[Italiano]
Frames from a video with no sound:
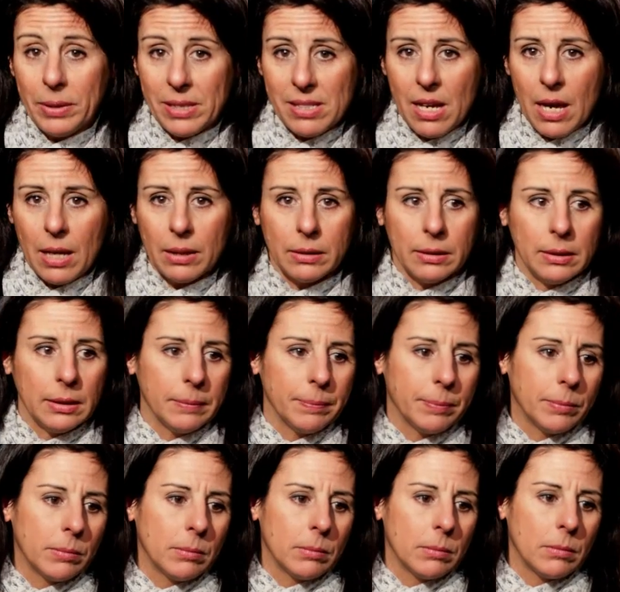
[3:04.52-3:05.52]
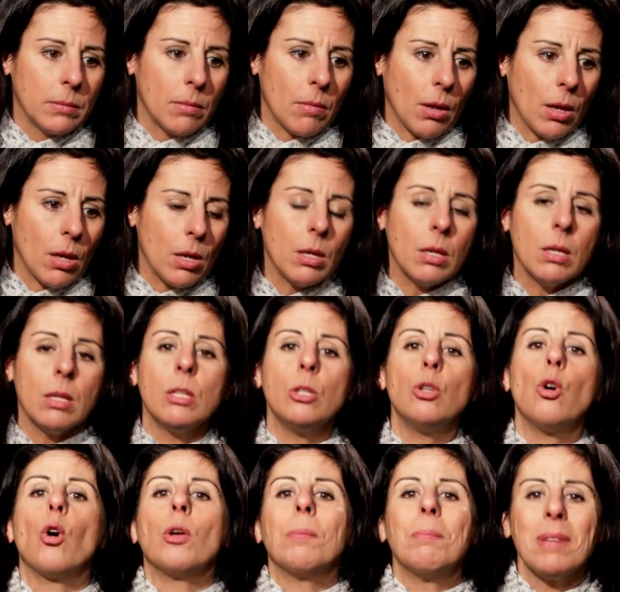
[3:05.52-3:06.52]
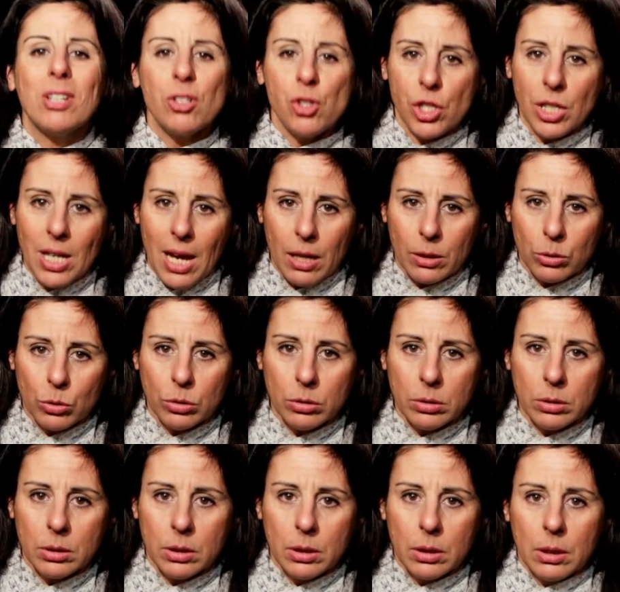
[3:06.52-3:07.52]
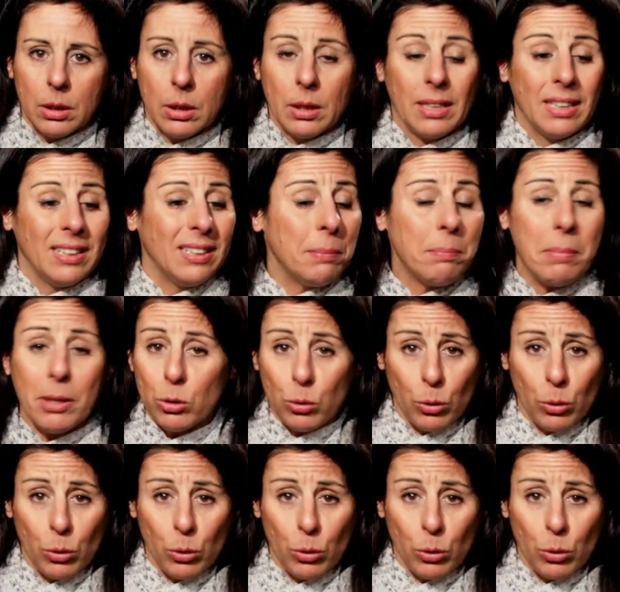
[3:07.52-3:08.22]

pesante. Io ho immaginato che debba